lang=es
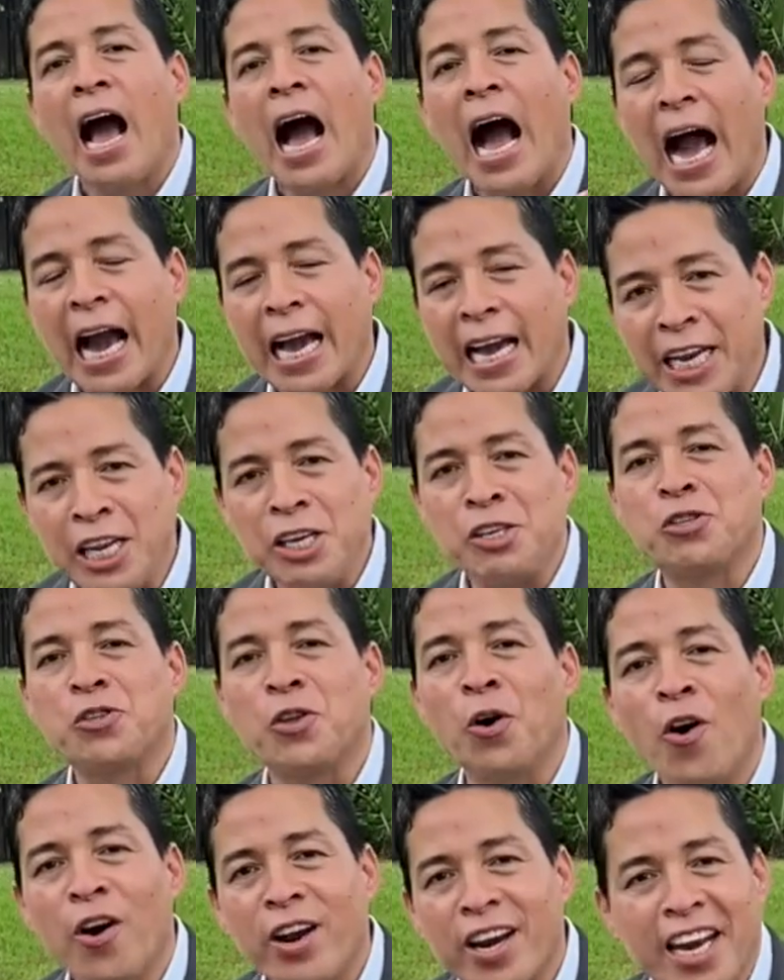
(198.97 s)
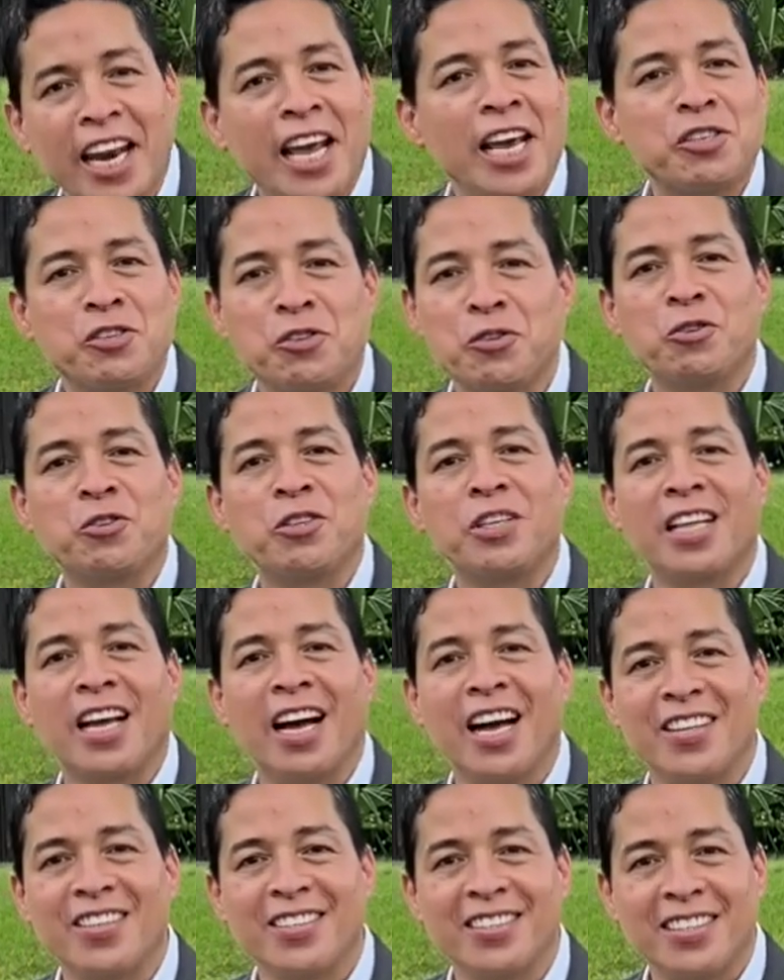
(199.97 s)
a Cristo
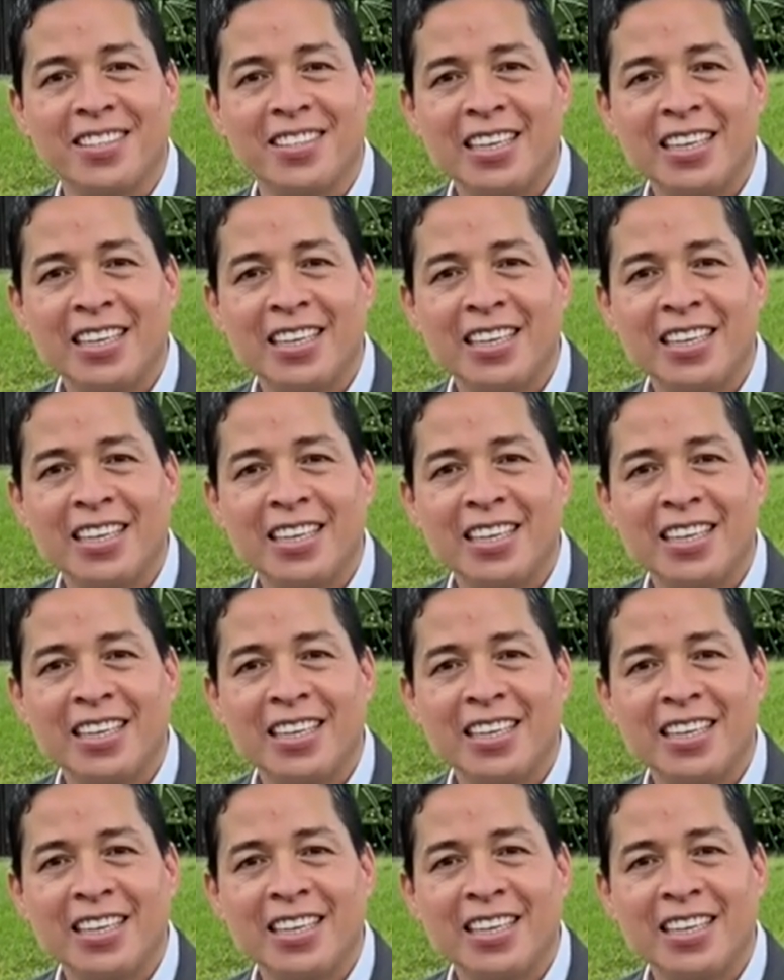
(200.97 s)
resucitado.